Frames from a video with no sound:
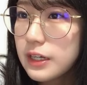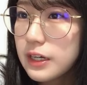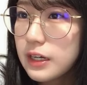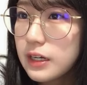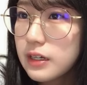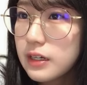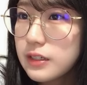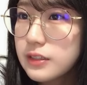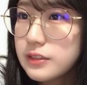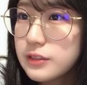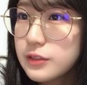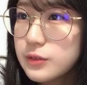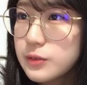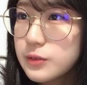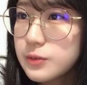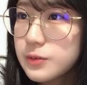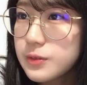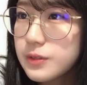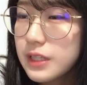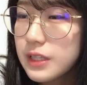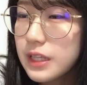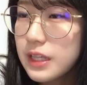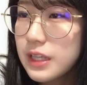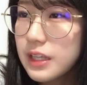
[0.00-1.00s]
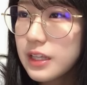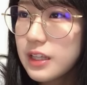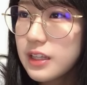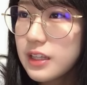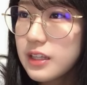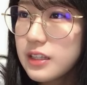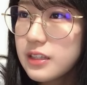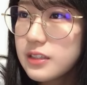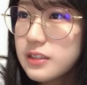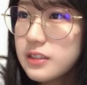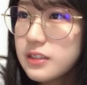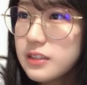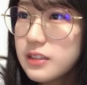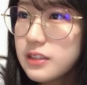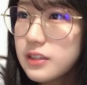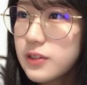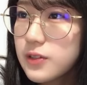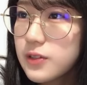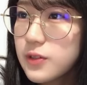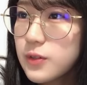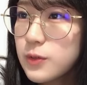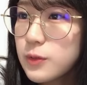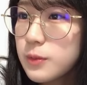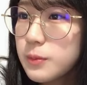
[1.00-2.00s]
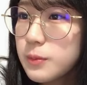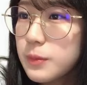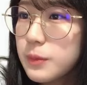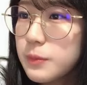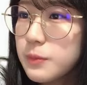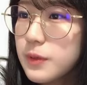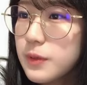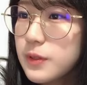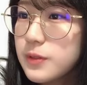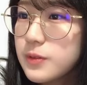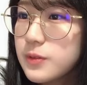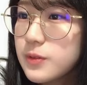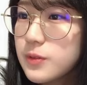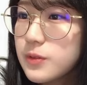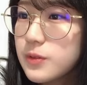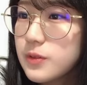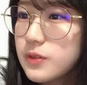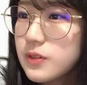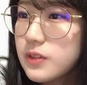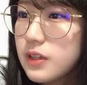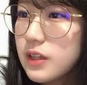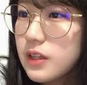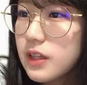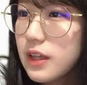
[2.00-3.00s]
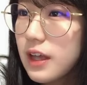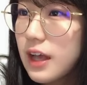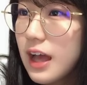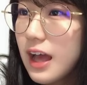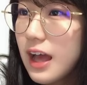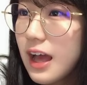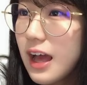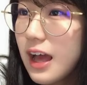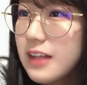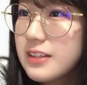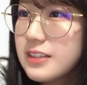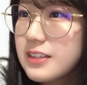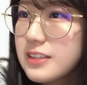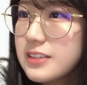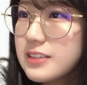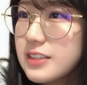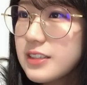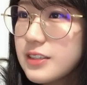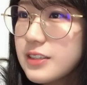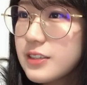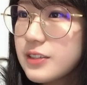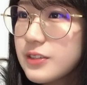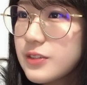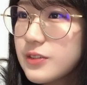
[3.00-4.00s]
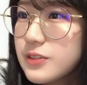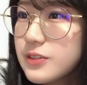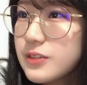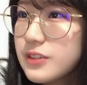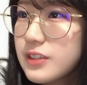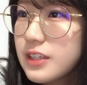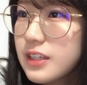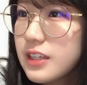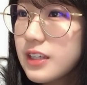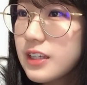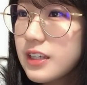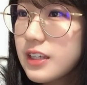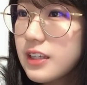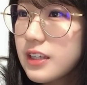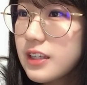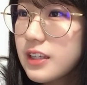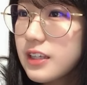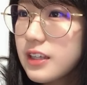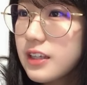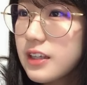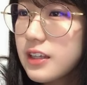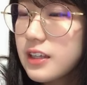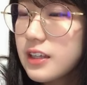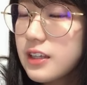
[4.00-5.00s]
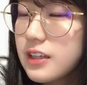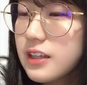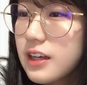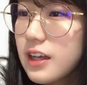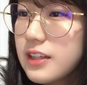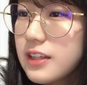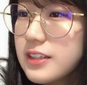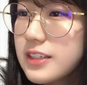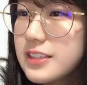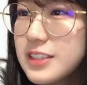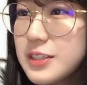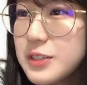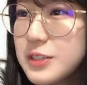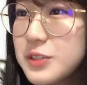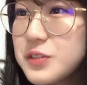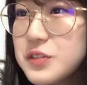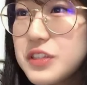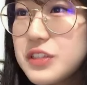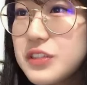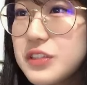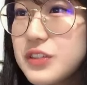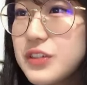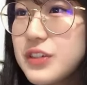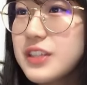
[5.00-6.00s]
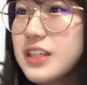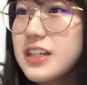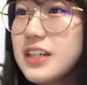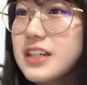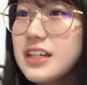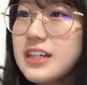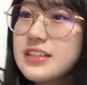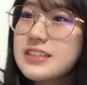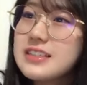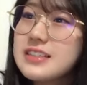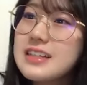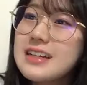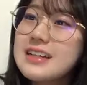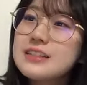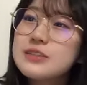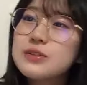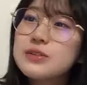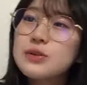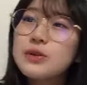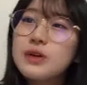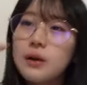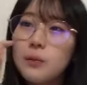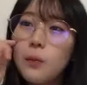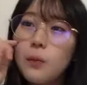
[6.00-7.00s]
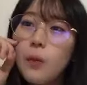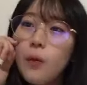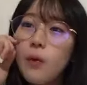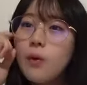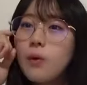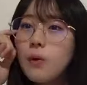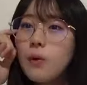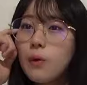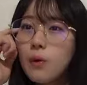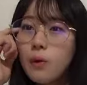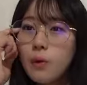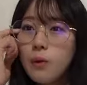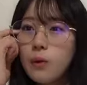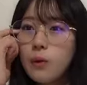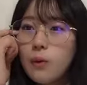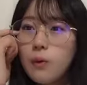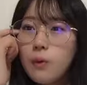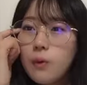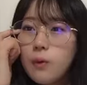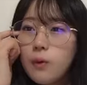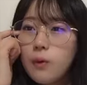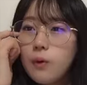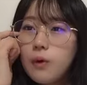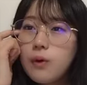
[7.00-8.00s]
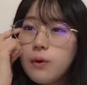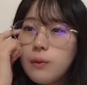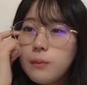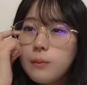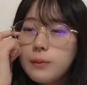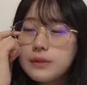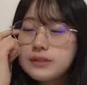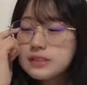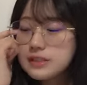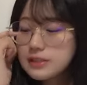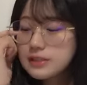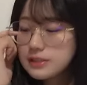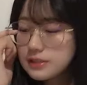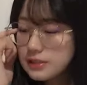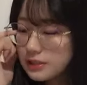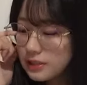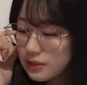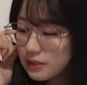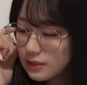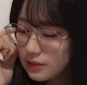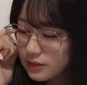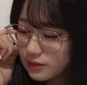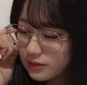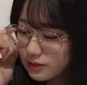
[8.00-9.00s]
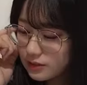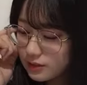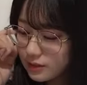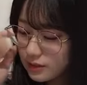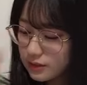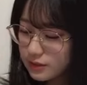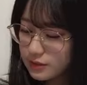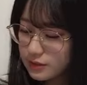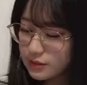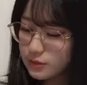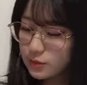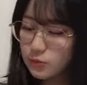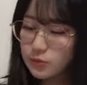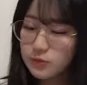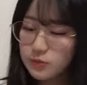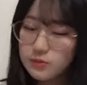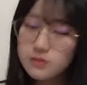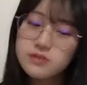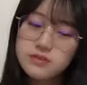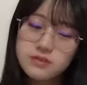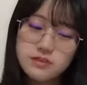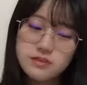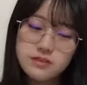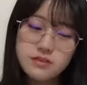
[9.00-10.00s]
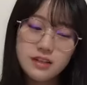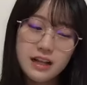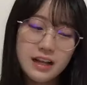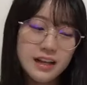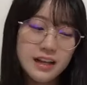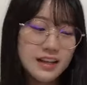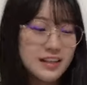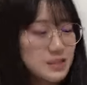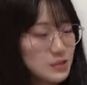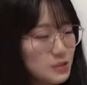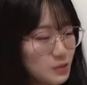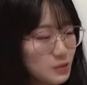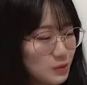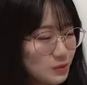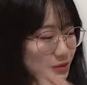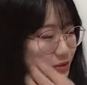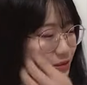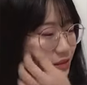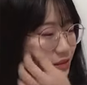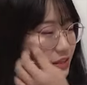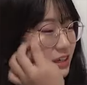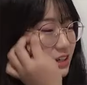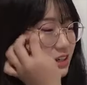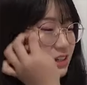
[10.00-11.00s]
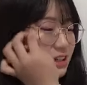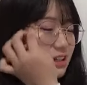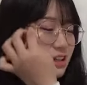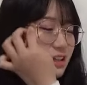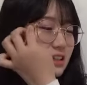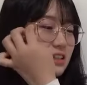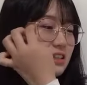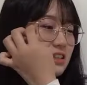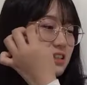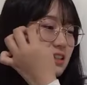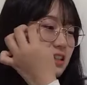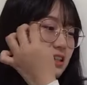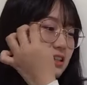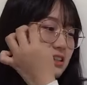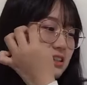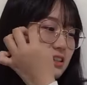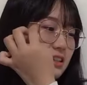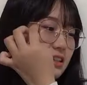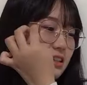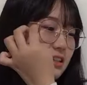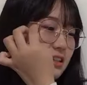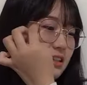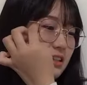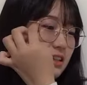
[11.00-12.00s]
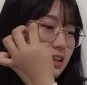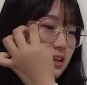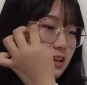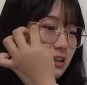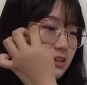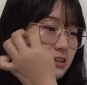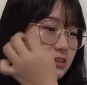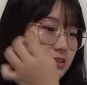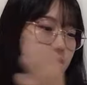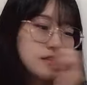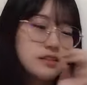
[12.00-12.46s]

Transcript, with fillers: そうまただからちょっとねいろんなメンバーと話せるように話せるようにっていうか仲良くなれそうかもめちゃくちゃ仲良くなれそうなりそうっていうかなれた